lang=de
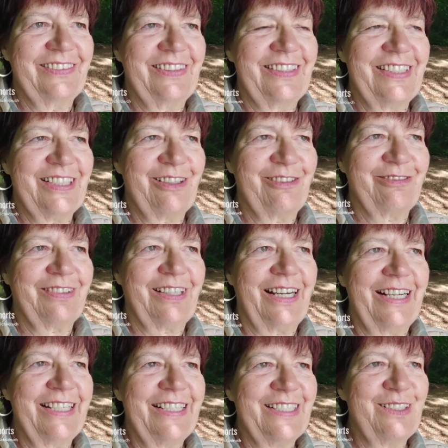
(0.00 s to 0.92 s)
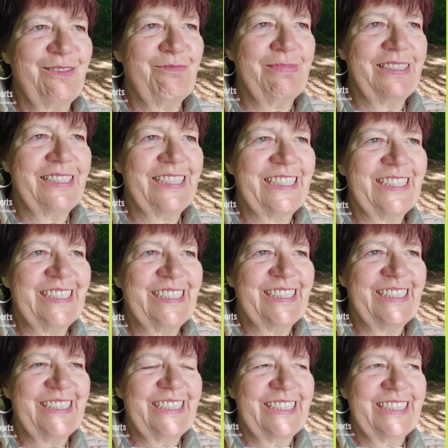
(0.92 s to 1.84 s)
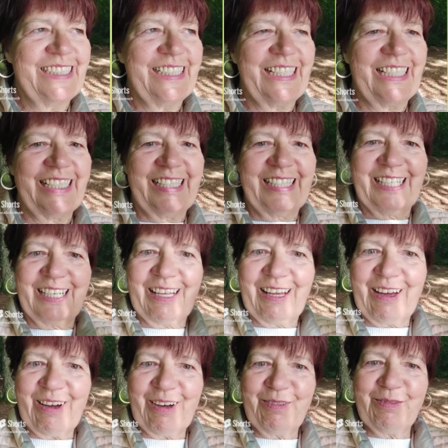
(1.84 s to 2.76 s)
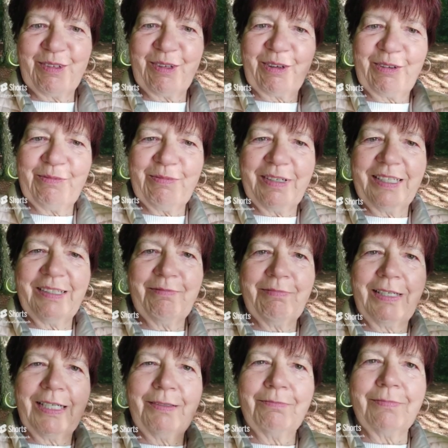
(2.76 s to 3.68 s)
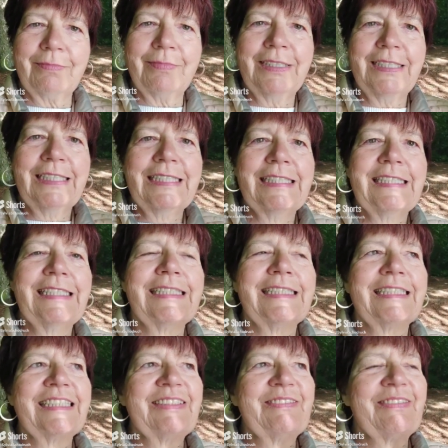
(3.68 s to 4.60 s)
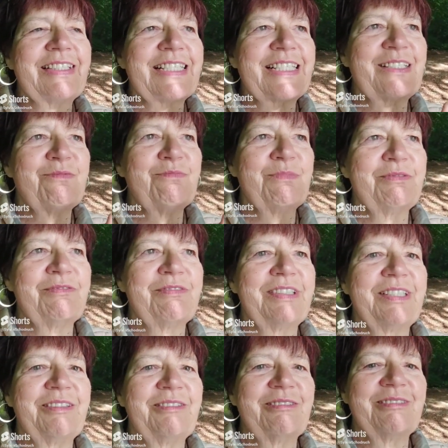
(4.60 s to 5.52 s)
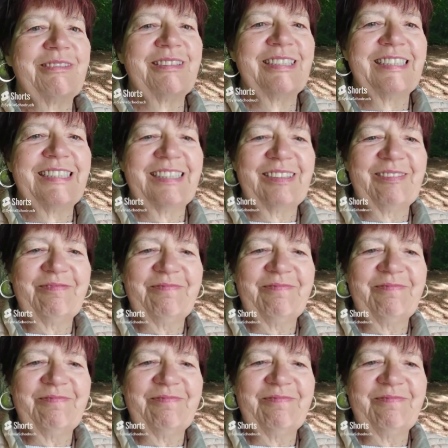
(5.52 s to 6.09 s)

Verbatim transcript: Wenn ich auf Reisen bin, dann kommt auch immer in meinem Gehirn was in Bewegung.